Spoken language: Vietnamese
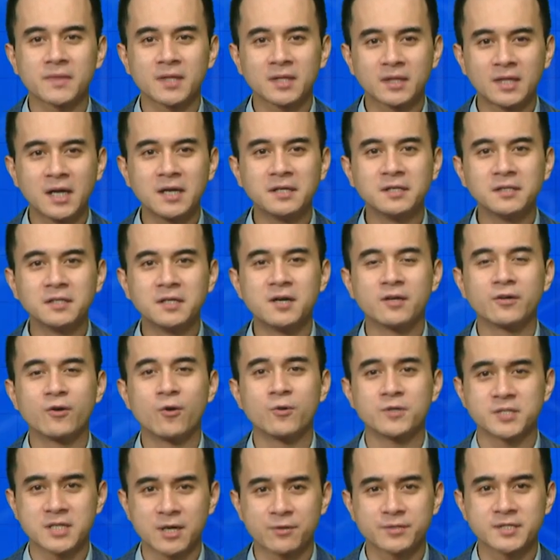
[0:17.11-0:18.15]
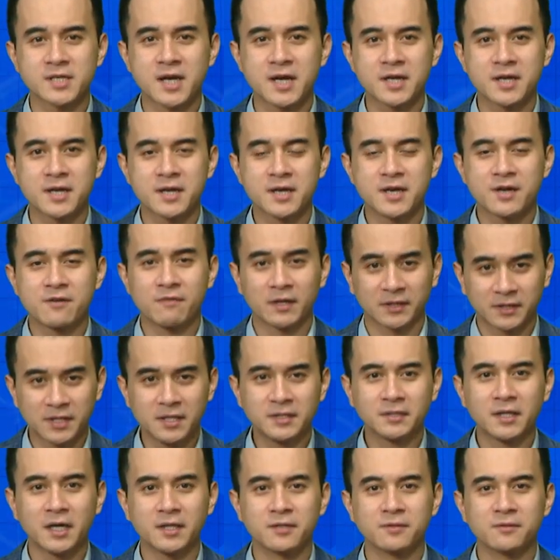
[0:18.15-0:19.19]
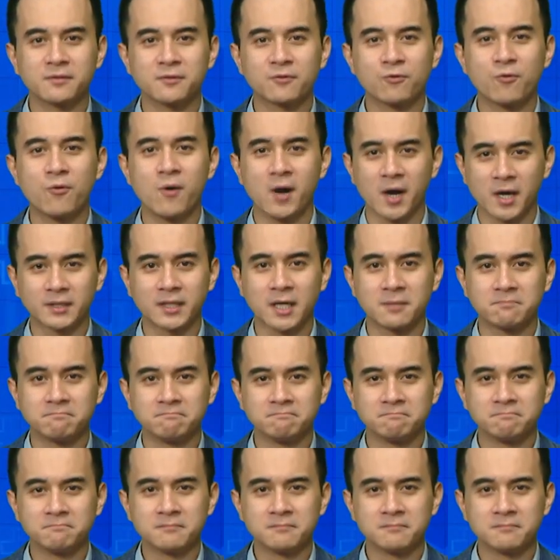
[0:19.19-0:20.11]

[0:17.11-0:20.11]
tăng cường độ dẻo dai và tinh thần của người tập.